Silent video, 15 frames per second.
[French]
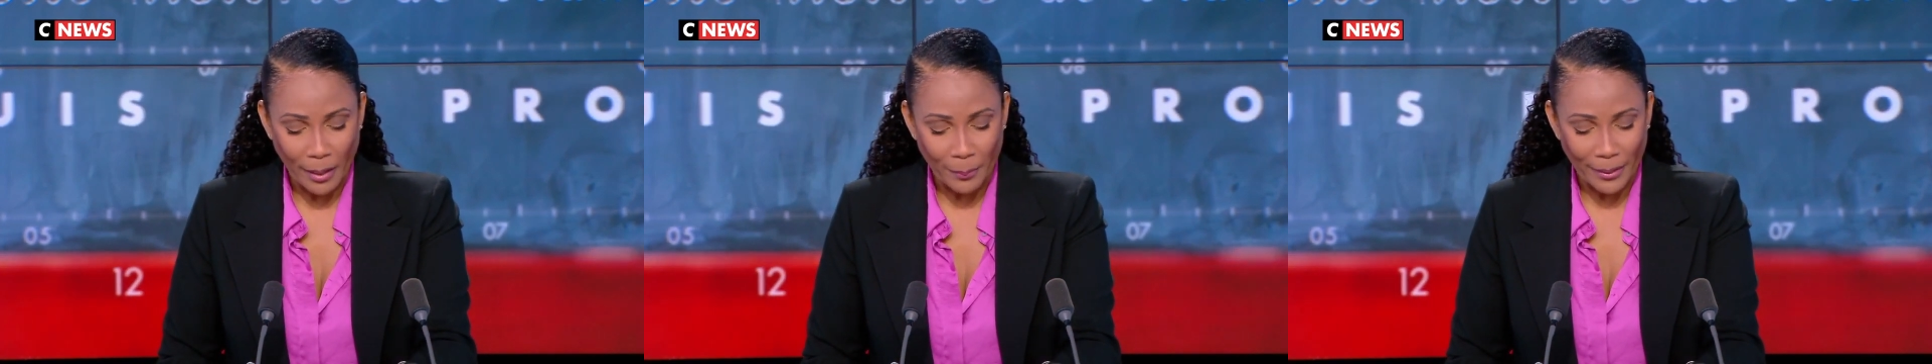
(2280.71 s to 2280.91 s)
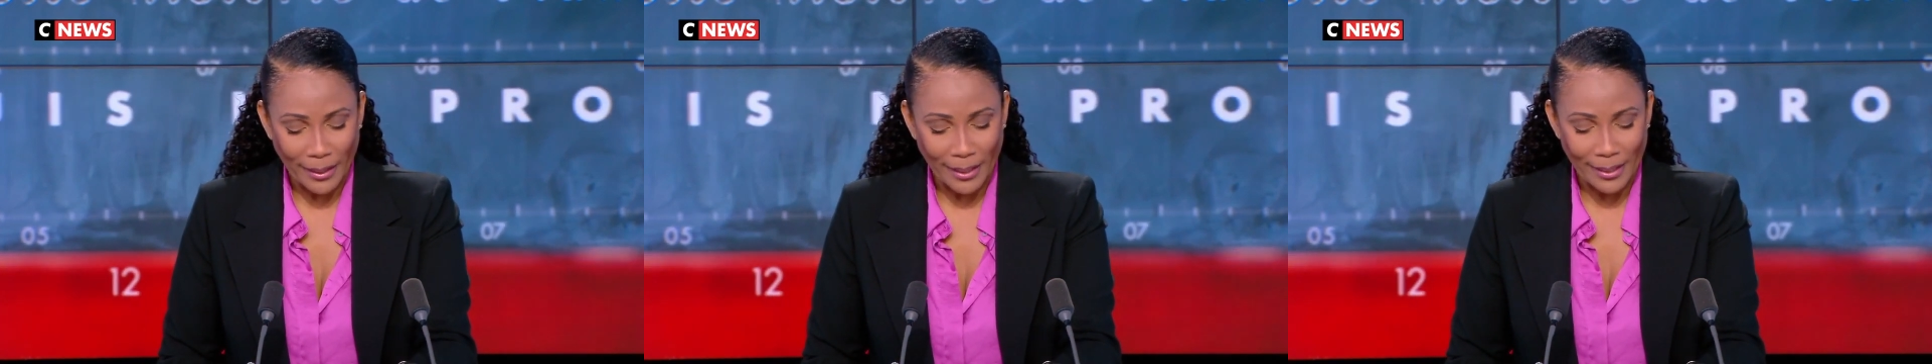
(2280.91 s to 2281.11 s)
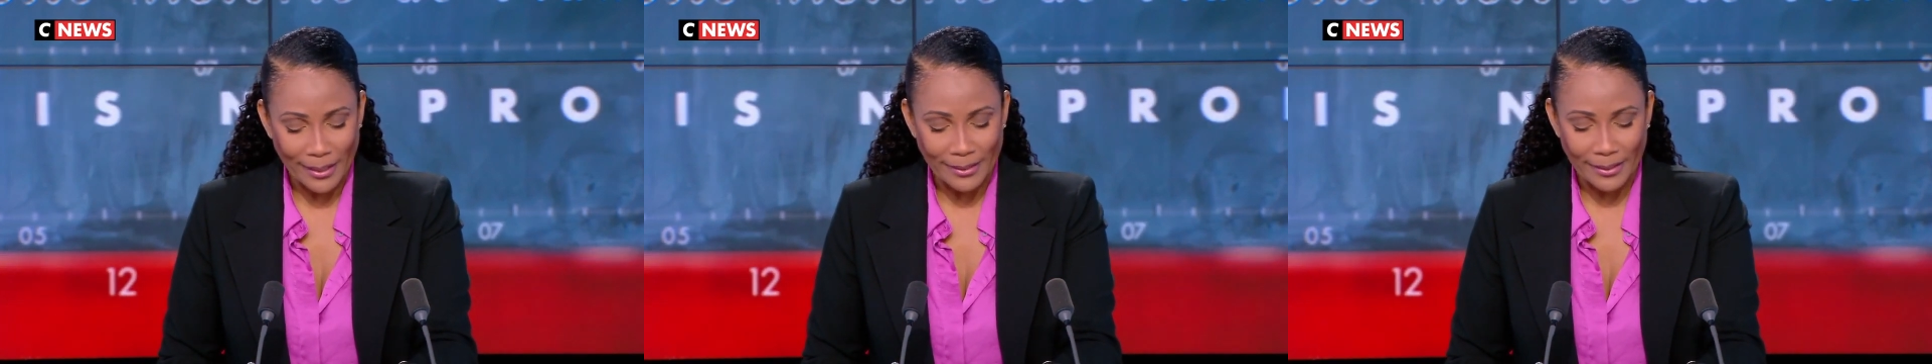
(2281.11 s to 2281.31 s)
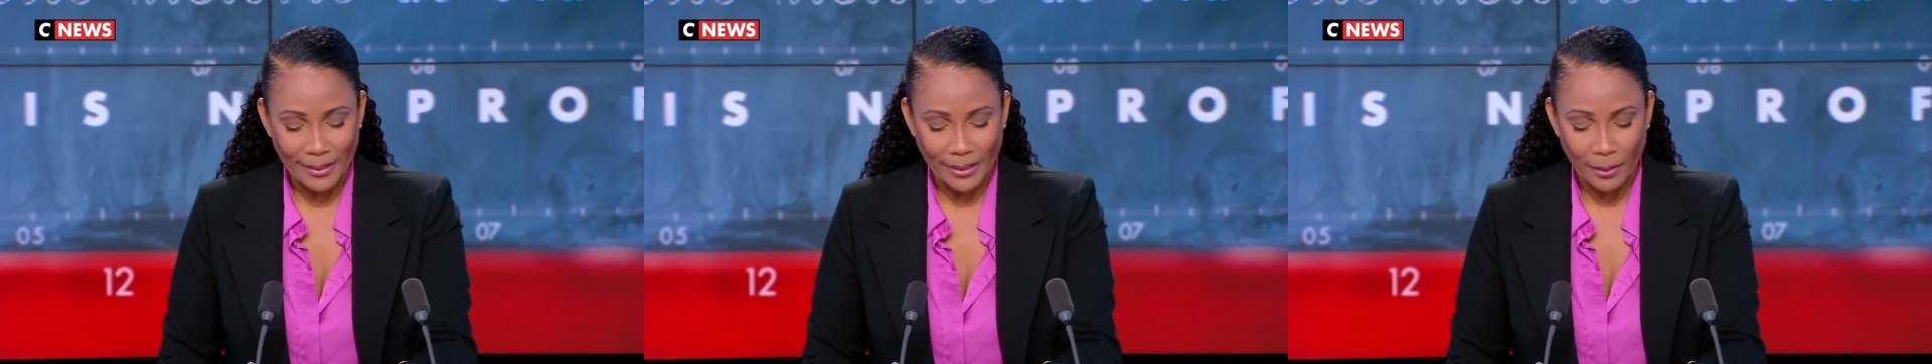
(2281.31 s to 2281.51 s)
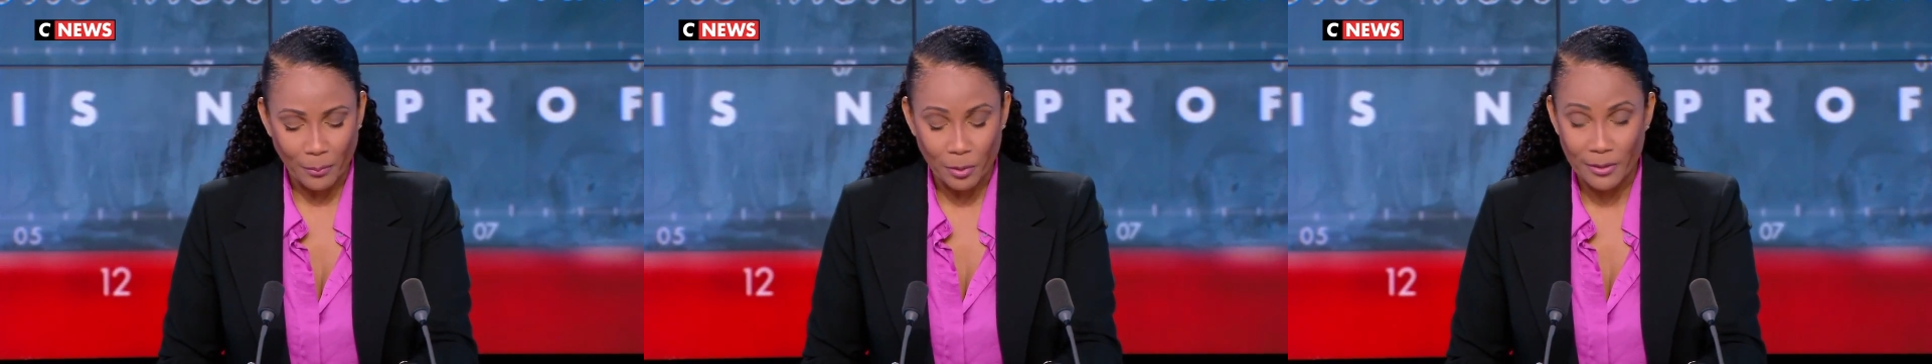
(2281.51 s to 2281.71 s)
après les
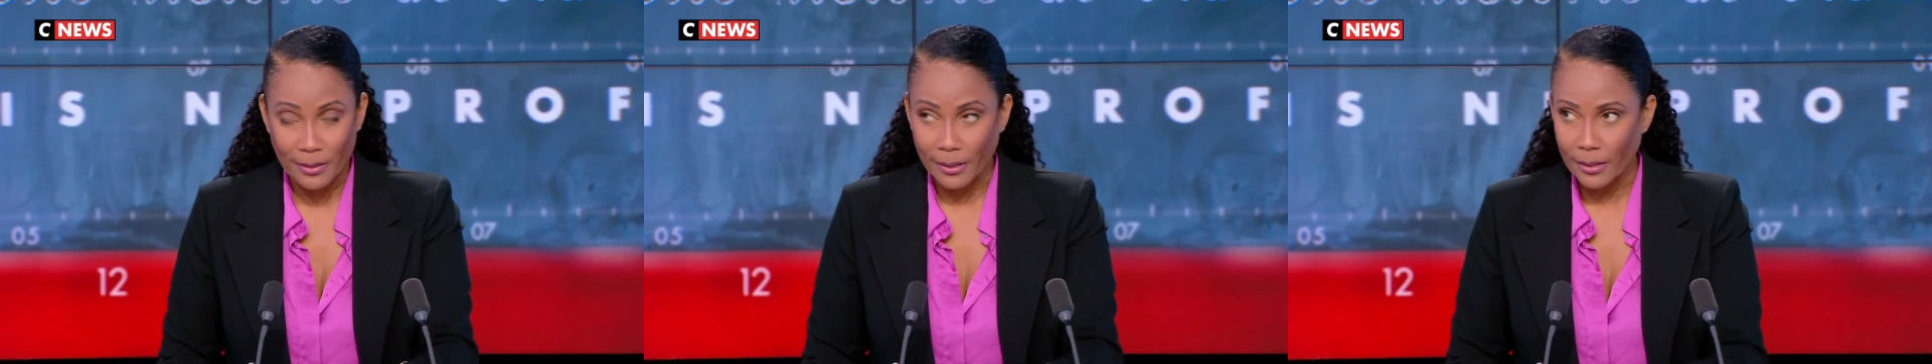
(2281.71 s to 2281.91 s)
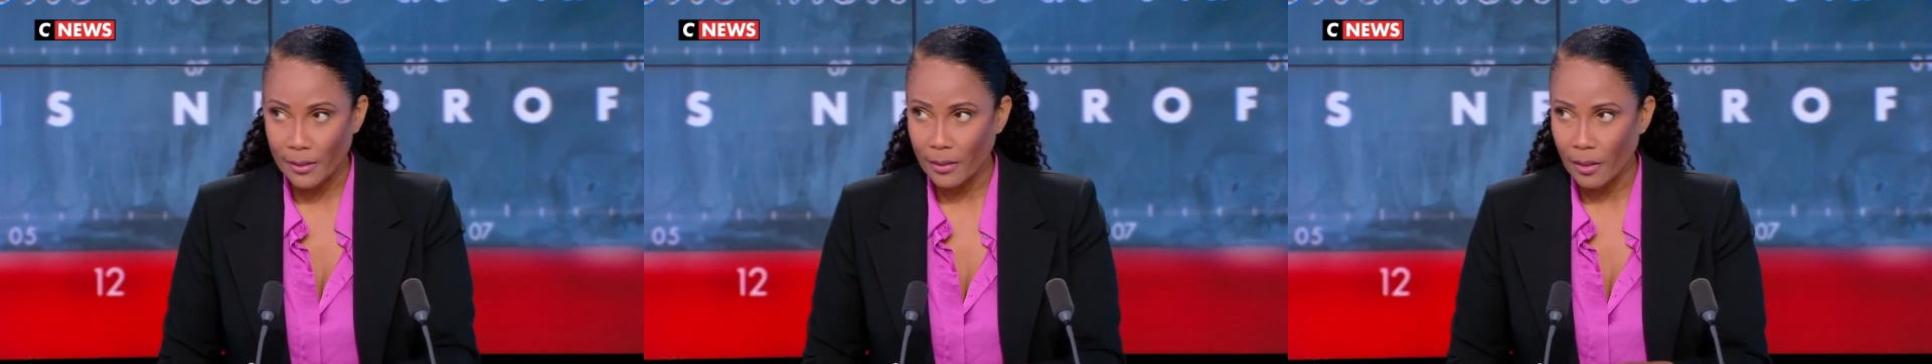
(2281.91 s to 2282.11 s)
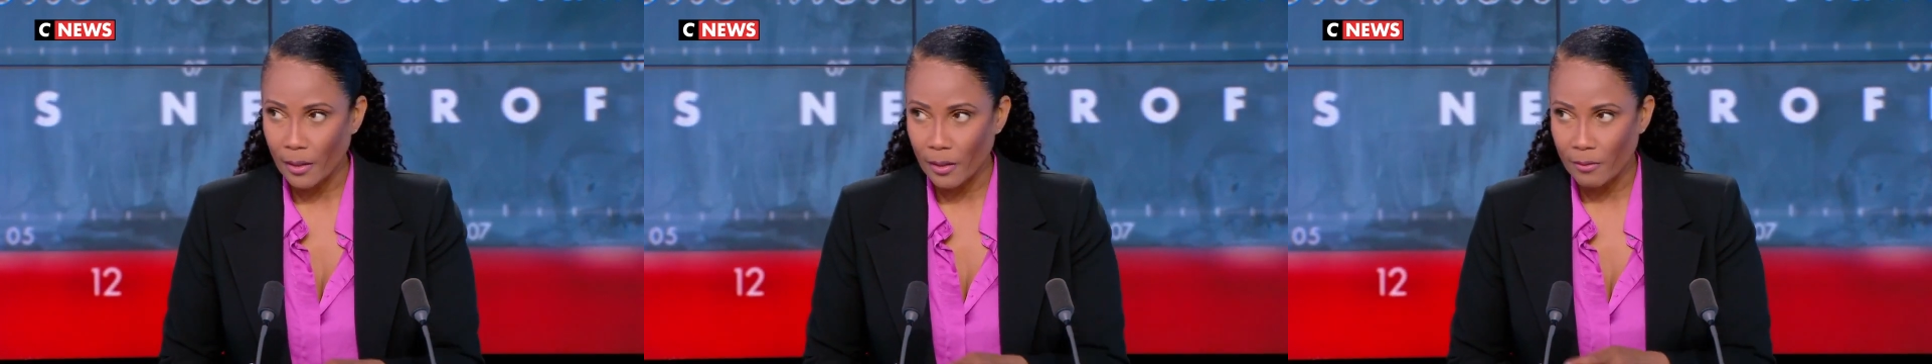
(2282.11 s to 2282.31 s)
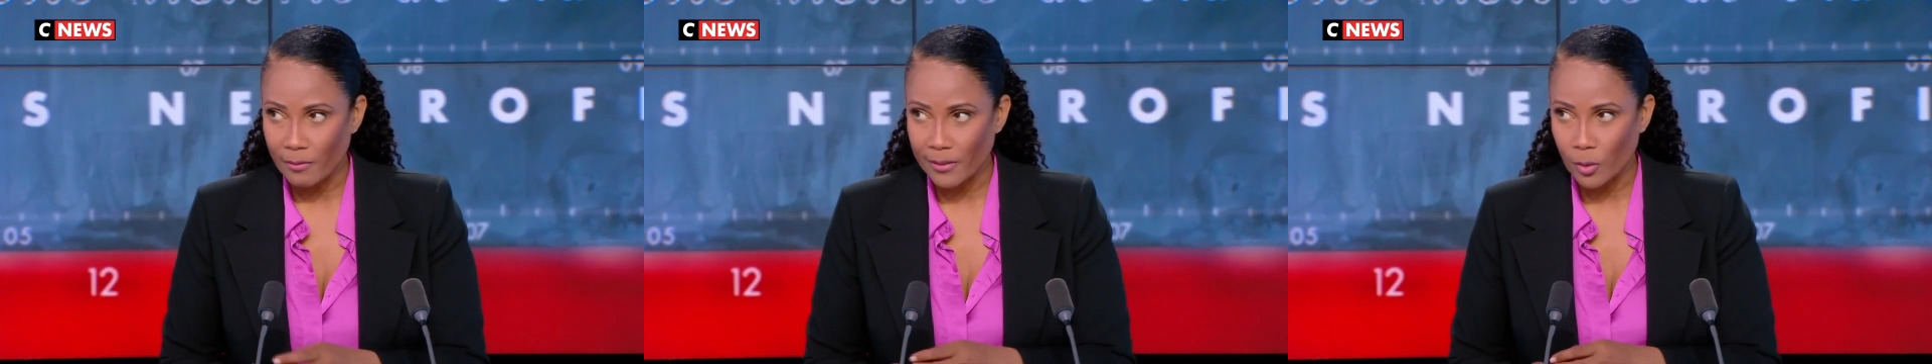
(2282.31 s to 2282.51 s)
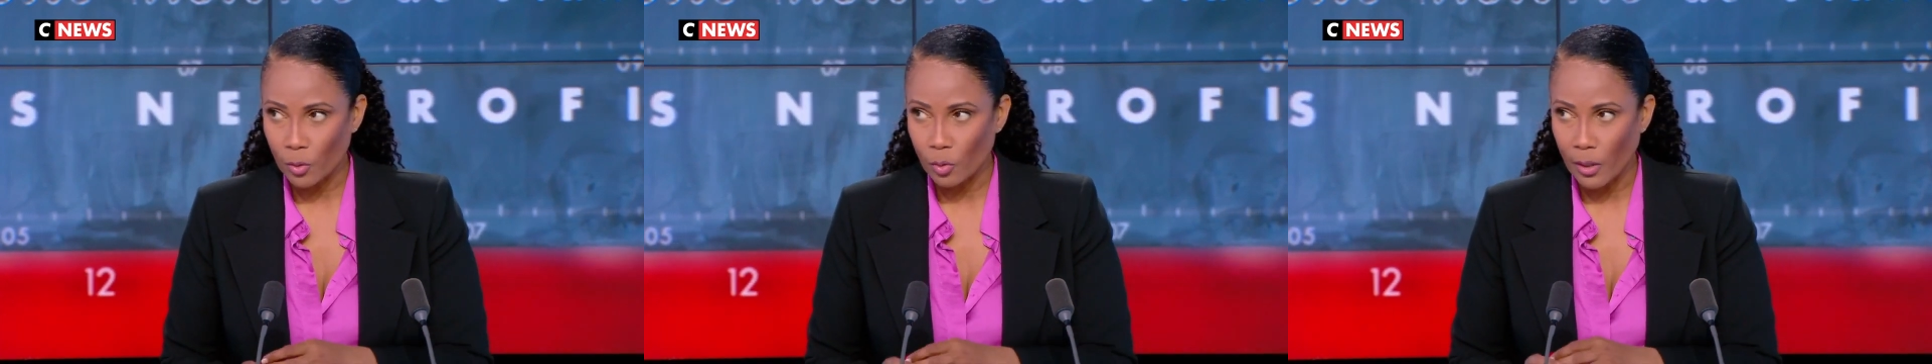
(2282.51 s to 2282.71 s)
terribles années euh,
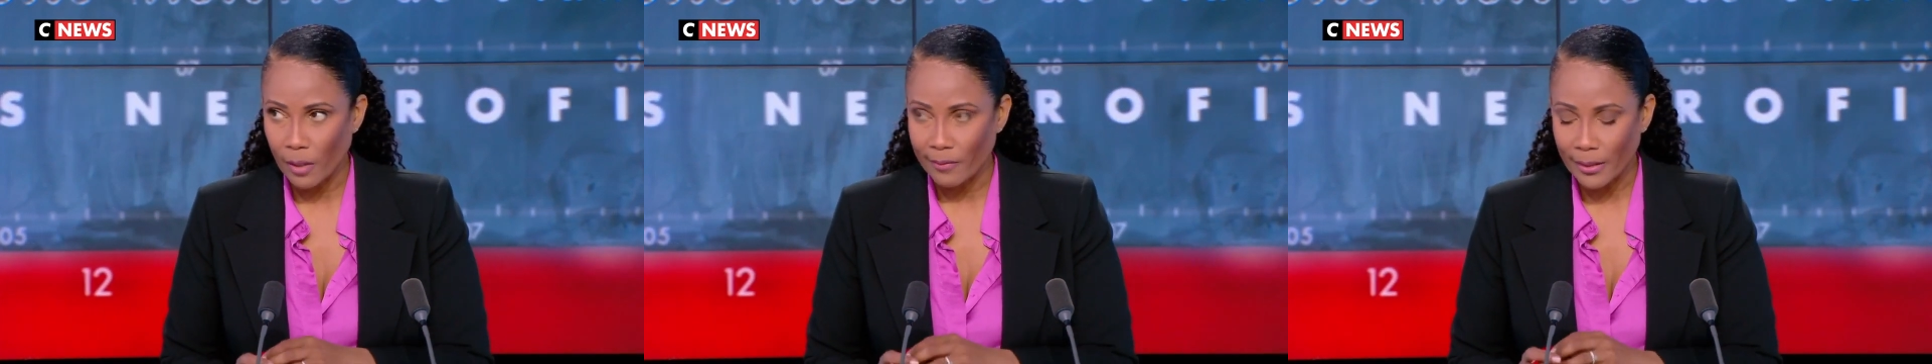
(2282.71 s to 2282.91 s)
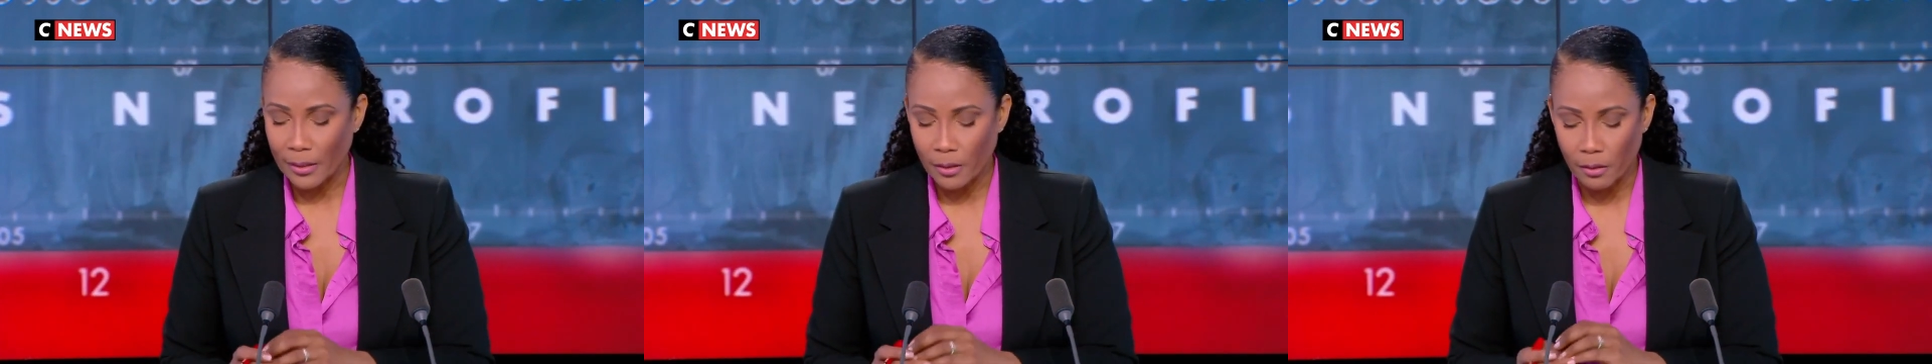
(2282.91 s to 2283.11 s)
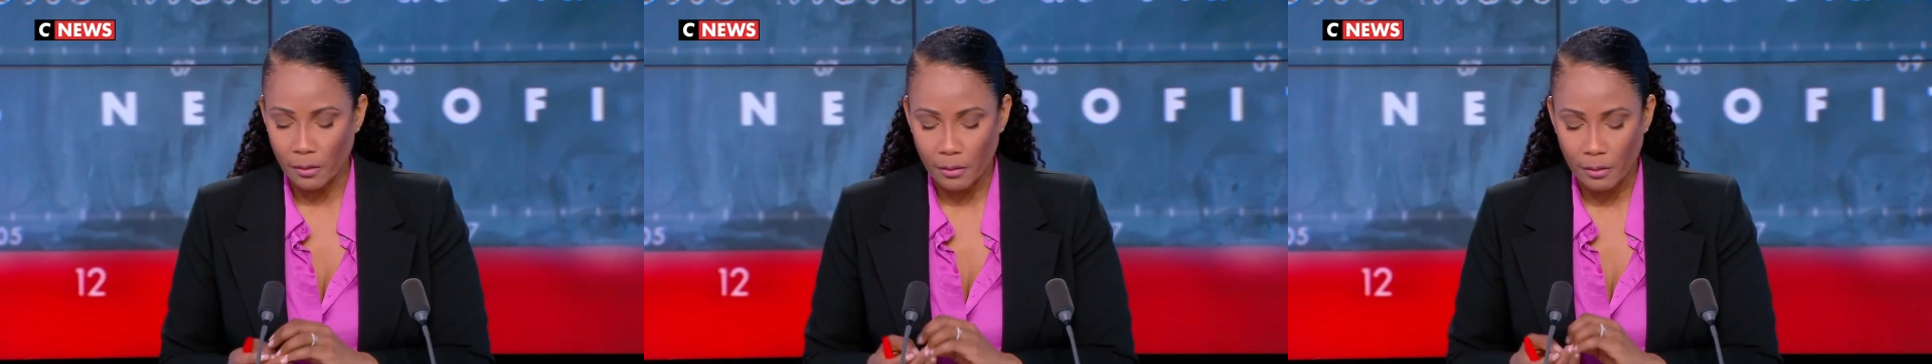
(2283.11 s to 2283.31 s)
vécues avec